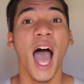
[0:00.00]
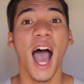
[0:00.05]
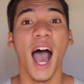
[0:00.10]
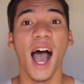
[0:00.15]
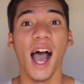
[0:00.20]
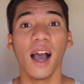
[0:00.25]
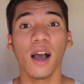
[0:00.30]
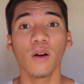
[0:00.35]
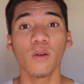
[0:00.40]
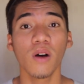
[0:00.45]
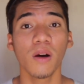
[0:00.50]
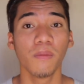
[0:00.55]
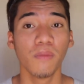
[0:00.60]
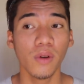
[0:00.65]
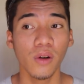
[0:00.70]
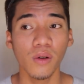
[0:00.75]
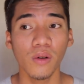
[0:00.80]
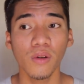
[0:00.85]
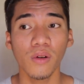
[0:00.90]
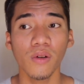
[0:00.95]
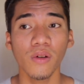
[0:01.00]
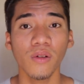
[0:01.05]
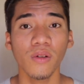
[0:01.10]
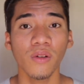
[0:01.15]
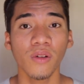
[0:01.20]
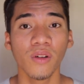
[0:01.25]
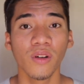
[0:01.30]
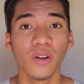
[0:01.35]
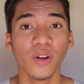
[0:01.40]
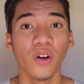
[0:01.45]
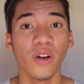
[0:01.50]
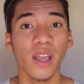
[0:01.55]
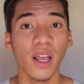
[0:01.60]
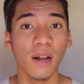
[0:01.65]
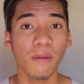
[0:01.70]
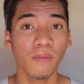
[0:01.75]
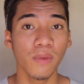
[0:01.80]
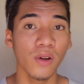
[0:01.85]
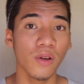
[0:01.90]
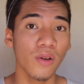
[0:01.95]
Aqua blue, royal
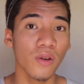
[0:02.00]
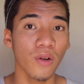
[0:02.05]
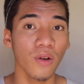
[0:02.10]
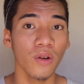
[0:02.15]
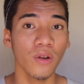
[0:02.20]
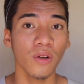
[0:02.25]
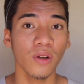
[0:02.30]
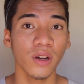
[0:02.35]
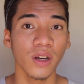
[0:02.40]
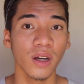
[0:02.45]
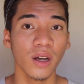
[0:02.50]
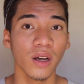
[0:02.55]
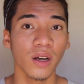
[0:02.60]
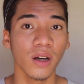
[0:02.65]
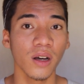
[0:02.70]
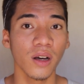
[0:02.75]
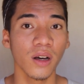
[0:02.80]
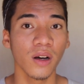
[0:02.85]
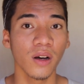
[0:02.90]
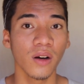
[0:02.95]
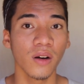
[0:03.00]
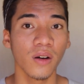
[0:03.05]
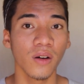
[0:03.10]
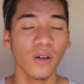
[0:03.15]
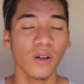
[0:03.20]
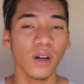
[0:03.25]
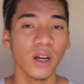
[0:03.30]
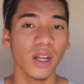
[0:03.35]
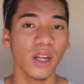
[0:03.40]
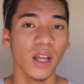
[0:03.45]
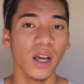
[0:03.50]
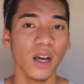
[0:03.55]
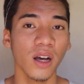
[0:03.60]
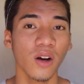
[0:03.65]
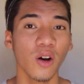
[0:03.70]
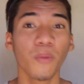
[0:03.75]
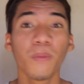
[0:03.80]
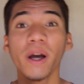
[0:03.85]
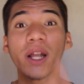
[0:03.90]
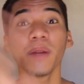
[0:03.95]
blue, o kanang
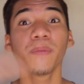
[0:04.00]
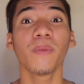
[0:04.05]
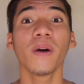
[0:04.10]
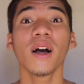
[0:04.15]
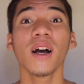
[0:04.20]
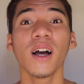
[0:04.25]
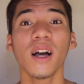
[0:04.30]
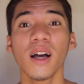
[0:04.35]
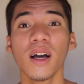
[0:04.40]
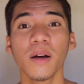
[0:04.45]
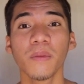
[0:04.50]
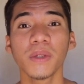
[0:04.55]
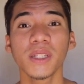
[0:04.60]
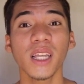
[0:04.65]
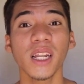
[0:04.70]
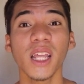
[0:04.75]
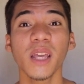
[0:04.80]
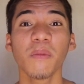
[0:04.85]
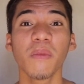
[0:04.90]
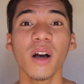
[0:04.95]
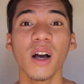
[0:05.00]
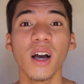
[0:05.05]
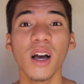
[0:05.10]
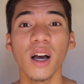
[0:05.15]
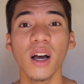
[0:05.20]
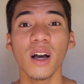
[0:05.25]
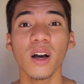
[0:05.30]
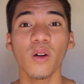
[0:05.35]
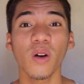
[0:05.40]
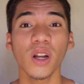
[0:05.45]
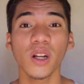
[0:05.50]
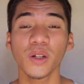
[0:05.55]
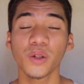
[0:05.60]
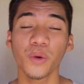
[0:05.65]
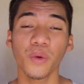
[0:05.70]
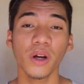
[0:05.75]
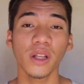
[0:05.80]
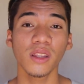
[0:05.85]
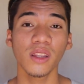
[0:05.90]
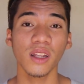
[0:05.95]
uban pa nga basta na yung mga
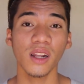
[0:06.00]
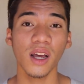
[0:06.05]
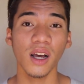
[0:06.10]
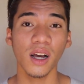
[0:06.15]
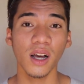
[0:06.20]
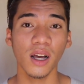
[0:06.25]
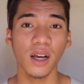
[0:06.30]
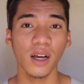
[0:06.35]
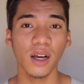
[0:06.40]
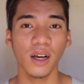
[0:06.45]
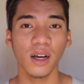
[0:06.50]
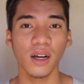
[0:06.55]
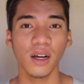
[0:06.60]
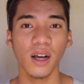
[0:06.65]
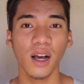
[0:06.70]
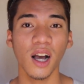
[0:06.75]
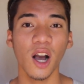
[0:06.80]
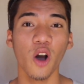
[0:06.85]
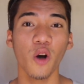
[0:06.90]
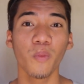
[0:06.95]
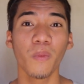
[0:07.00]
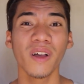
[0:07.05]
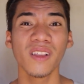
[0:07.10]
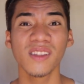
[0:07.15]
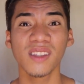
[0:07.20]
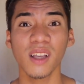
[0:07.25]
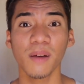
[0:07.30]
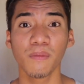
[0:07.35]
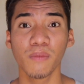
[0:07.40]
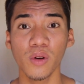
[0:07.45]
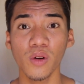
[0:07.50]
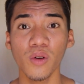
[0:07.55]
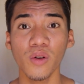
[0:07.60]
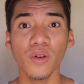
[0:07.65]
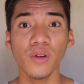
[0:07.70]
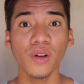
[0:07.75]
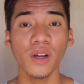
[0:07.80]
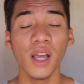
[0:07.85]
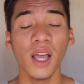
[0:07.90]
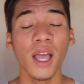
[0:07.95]
kankuan dira nga mga kauban sa blue